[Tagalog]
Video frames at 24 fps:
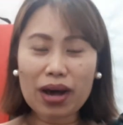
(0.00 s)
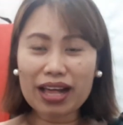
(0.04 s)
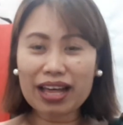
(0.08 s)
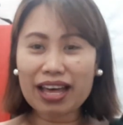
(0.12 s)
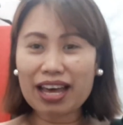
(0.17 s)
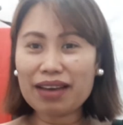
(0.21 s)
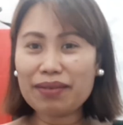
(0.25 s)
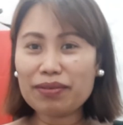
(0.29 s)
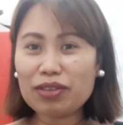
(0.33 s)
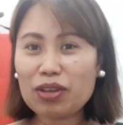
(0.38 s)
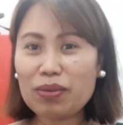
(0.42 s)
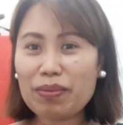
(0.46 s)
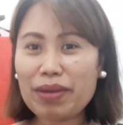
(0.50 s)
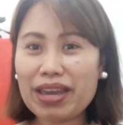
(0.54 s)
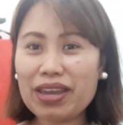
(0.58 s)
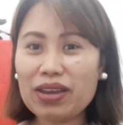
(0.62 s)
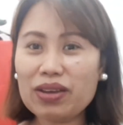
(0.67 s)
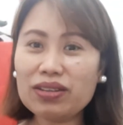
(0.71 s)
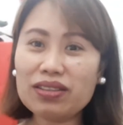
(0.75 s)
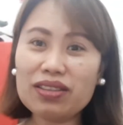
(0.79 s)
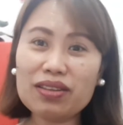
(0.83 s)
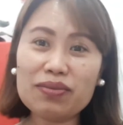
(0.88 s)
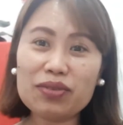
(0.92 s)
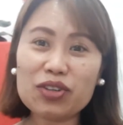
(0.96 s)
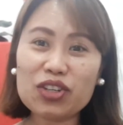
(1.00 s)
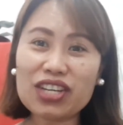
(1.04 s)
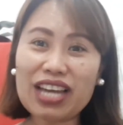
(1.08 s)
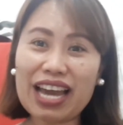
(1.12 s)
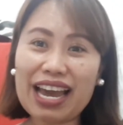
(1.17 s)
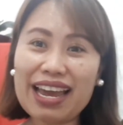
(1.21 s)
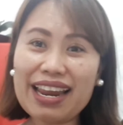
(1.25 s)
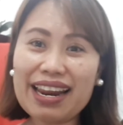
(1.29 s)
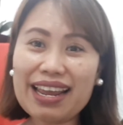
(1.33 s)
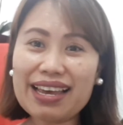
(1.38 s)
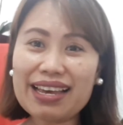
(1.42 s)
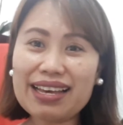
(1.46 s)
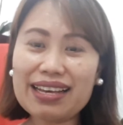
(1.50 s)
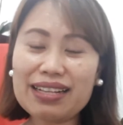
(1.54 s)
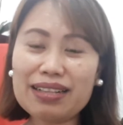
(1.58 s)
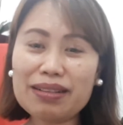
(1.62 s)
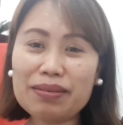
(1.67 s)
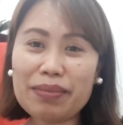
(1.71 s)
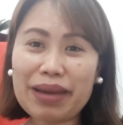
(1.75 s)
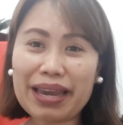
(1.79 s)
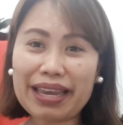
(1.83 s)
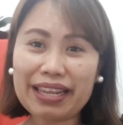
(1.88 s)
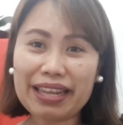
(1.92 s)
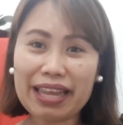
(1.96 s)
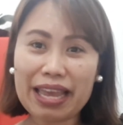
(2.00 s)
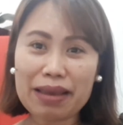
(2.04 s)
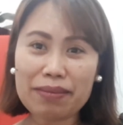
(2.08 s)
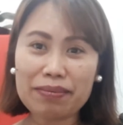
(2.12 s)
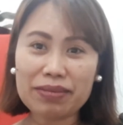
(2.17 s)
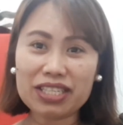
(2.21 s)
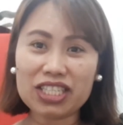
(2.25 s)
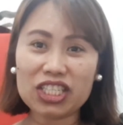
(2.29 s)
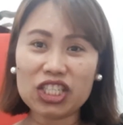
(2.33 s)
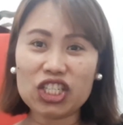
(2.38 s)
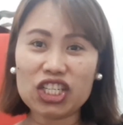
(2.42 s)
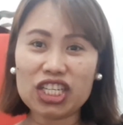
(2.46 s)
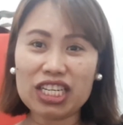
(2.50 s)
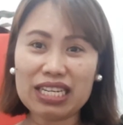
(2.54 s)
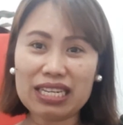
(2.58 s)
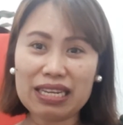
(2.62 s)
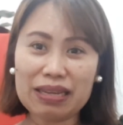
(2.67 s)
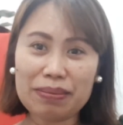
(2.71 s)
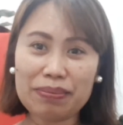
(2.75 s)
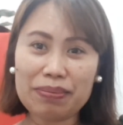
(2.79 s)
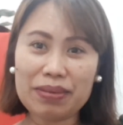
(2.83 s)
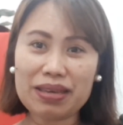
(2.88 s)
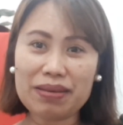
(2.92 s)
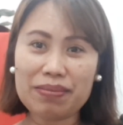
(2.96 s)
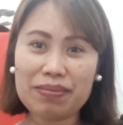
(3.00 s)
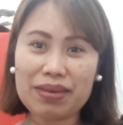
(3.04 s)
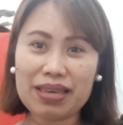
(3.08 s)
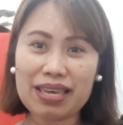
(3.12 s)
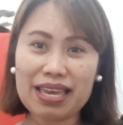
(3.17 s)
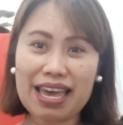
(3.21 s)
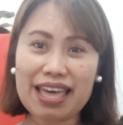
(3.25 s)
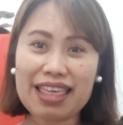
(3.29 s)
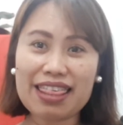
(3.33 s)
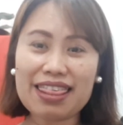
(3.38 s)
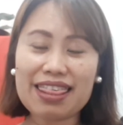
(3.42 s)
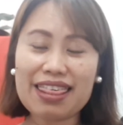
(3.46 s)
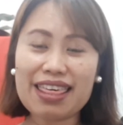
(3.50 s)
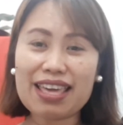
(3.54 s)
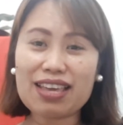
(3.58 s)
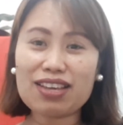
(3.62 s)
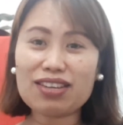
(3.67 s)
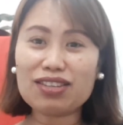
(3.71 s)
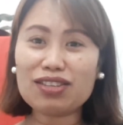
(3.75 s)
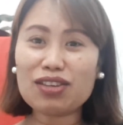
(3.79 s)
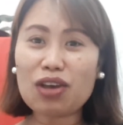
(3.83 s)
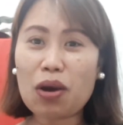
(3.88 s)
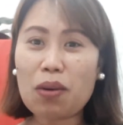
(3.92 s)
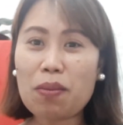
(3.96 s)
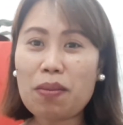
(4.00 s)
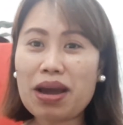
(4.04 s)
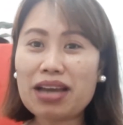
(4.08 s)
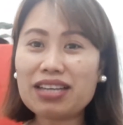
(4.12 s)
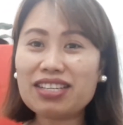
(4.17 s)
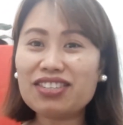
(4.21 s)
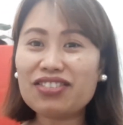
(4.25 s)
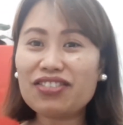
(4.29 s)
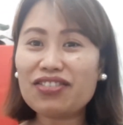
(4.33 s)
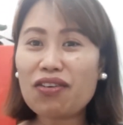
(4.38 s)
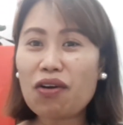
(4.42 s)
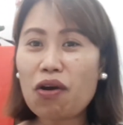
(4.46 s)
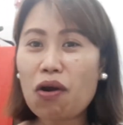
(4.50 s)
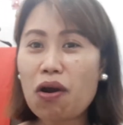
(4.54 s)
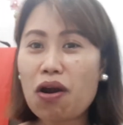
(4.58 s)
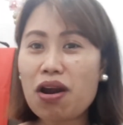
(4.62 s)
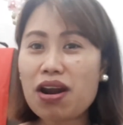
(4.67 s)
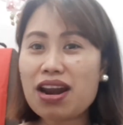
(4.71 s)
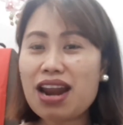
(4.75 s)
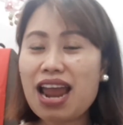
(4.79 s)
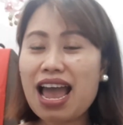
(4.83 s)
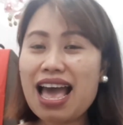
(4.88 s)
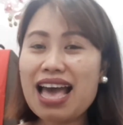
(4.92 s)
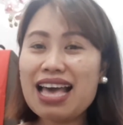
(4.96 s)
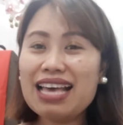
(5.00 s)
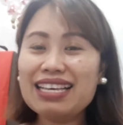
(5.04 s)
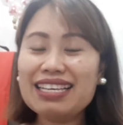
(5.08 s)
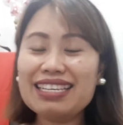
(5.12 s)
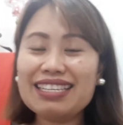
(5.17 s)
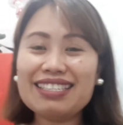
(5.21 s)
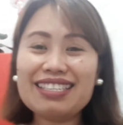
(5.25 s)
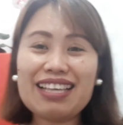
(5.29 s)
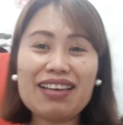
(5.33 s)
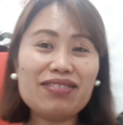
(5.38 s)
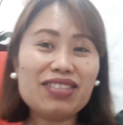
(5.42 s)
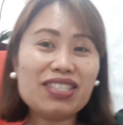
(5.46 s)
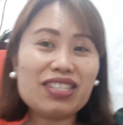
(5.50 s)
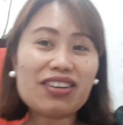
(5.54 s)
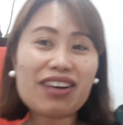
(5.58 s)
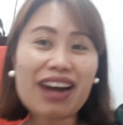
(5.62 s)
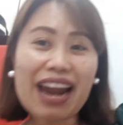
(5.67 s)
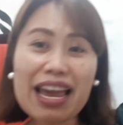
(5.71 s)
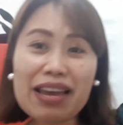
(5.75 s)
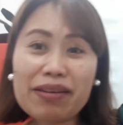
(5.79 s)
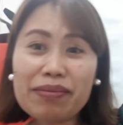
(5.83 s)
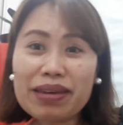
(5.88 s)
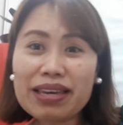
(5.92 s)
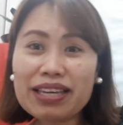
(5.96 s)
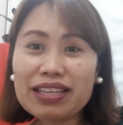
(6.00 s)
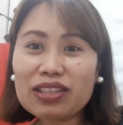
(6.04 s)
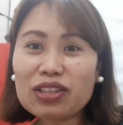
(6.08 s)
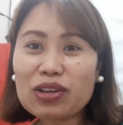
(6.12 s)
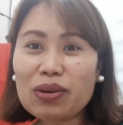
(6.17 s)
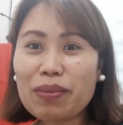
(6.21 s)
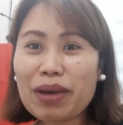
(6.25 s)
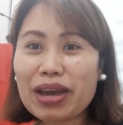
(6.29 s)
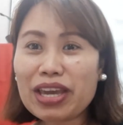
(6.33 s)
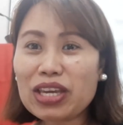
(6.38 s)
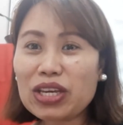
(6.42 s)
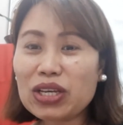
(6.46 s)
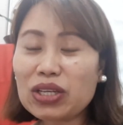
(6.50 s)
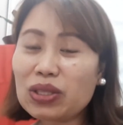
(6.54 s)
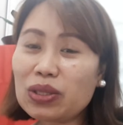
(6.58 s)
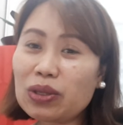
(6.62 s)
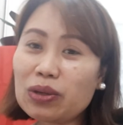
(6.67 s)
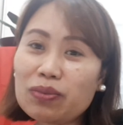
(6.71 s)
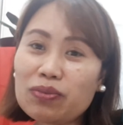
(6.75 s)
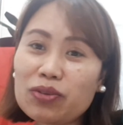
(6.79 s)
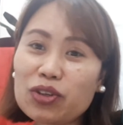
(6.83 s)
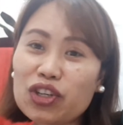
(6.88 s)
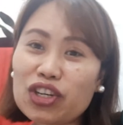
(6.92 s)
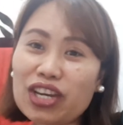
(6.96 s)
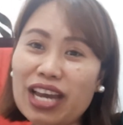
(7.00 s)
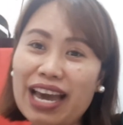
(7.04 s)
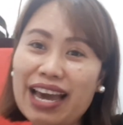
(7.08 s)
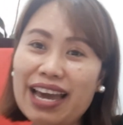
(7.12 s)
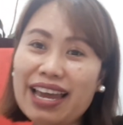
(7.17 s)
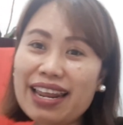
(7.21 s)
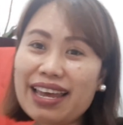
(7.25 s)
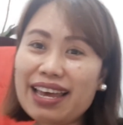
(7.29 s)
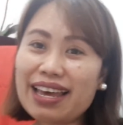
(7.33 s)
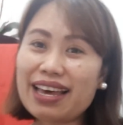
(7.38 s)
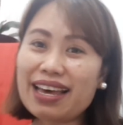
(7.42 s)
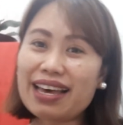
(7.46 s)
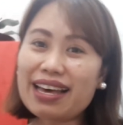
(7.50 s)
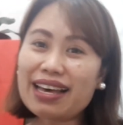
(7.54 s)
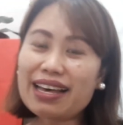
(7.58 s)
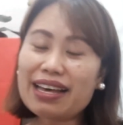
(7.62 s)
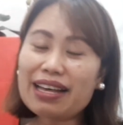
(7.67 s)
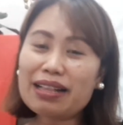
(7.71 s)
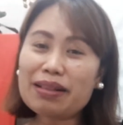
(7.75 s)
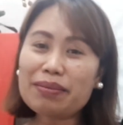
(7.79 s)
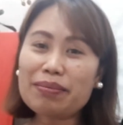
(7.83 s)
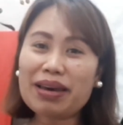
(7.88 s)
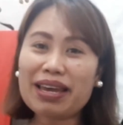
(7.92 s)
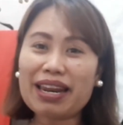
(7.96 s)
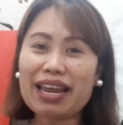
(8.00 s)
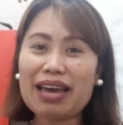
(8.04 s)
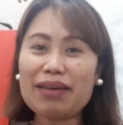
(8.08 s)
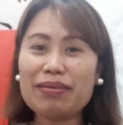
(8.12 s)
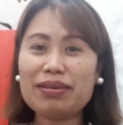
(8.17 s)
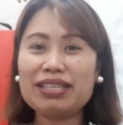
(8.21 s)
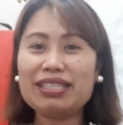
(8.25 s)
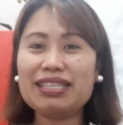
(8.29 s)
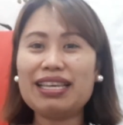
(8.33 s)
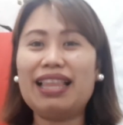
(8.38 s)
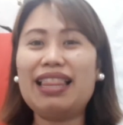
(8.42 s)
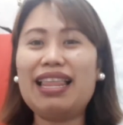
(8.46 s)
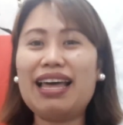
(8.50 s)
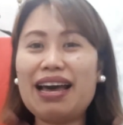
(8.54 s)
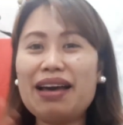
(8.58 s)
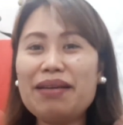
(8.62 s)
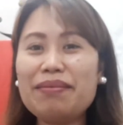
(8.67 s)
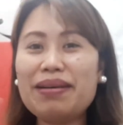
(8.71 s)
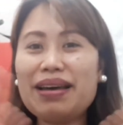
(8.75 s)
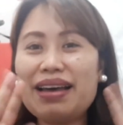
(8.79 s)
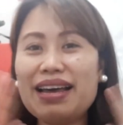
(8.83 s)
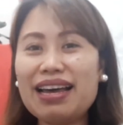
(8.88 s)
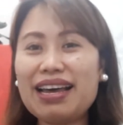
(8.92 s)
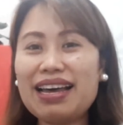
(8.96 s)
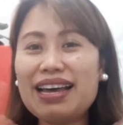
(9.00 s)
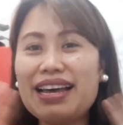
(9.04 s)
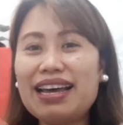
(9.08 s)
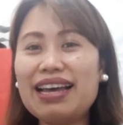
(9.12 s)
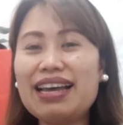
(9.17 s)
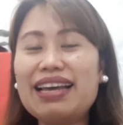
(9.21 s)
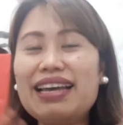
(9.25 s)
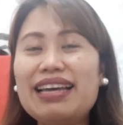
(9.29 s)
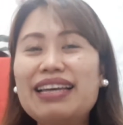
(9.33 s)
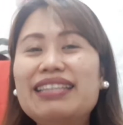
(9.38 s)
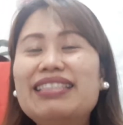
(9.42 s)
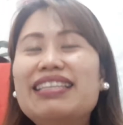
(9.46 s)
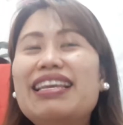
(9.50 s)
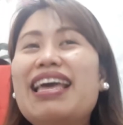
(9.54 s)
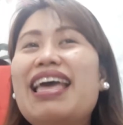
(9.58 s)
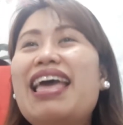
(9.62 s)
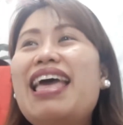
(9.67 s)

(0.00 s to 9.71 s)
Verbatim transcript: welcome to my YouTube channel. My name is Jeannie PB and thank you so much for subscribing to my YouTube channel. Maraming salamat!